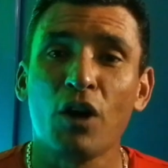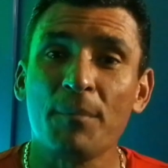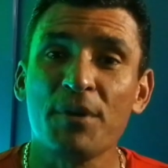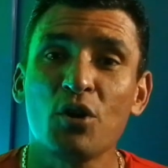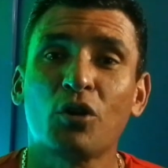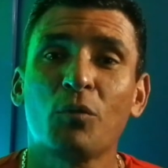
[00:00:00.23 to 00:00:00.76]

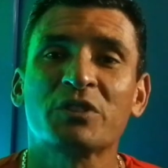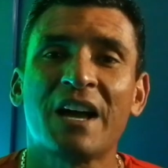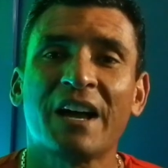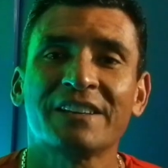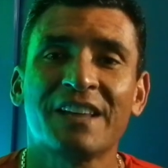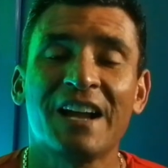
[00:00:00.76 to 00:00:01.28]
Amigos, ¿cómo
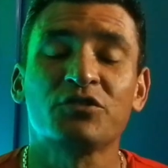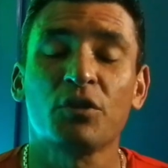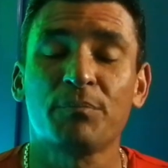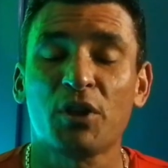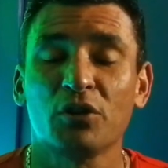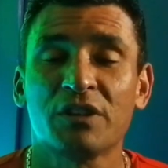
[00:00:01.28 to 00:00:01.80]
están? ¿Qué tal?
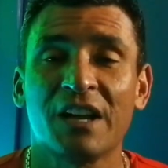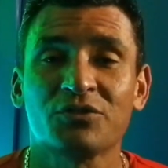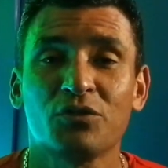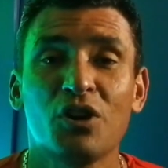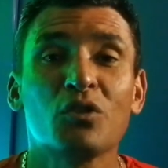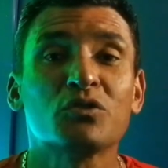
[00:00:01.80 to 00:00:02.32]
Soy Pedro
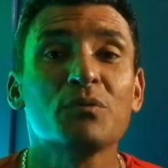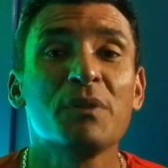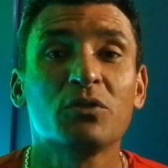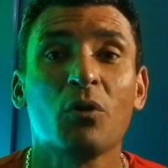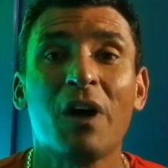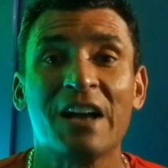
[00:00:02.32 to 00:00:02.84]
Trasona los
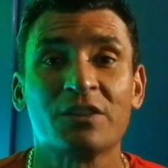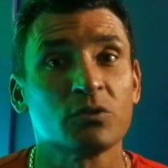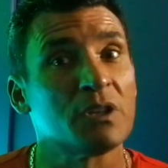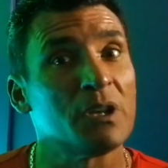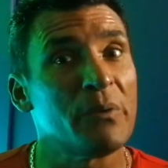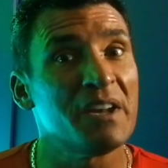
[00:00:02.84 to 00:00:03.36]
invito a
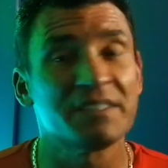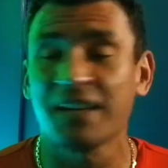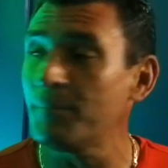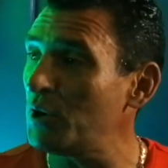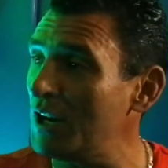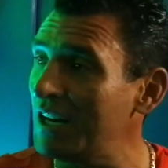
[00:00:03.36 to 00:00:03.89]

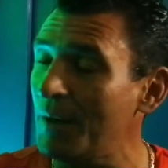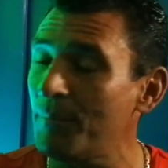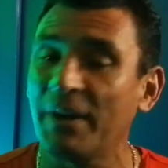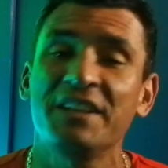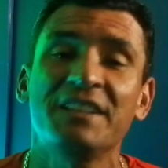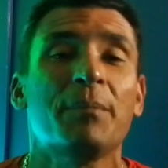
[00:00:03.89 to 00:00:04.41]
suscribirse y poner la
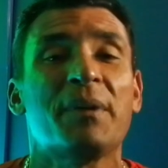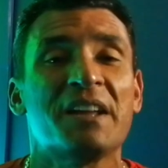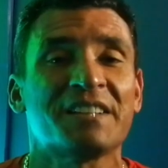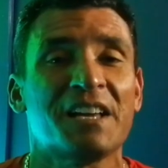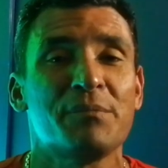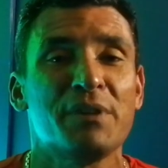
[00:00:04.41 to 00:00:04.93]
campanita
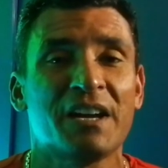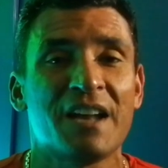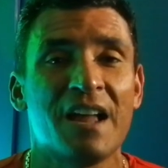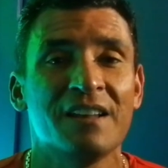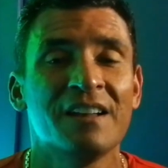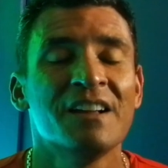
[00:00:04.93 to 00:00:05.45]
para seguir mi
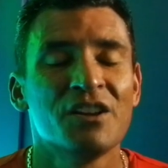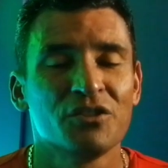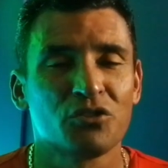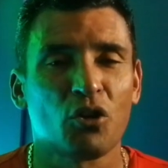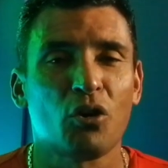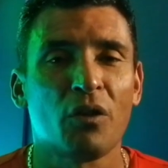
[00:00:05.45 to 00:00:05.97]
canal.
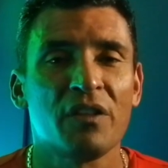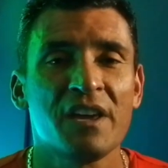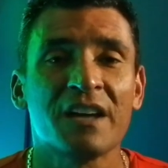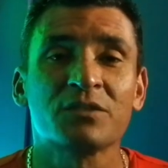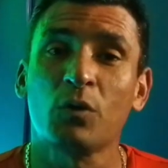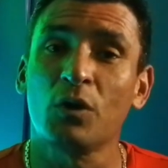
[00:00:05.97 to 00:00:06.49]
Todos los
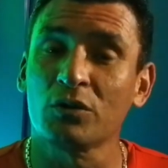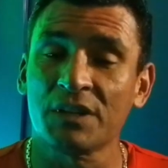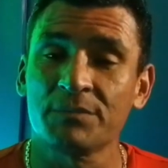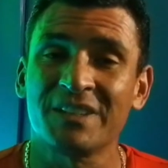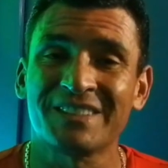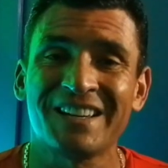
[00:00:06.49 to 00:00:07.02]
días con los
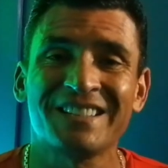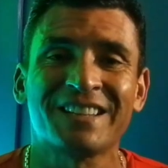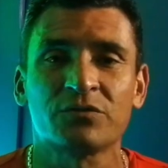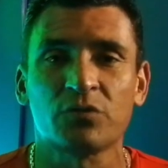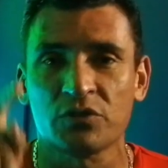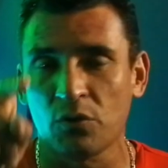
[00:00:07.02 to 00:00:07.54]
tips de
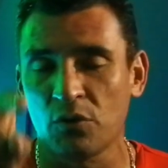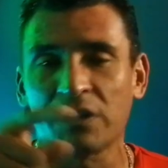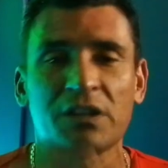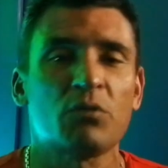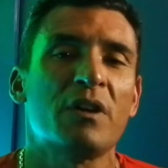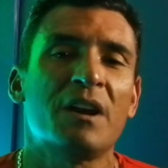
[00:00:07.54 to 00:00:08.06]
tenis que estoy seguro
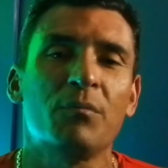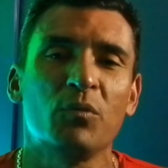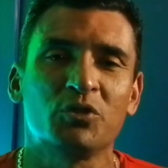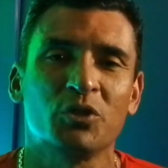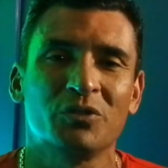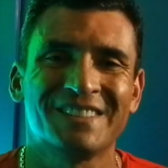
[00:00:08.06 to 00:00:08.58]
que te ayudarán
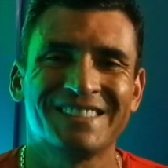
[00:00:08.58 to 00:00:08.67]
mucho.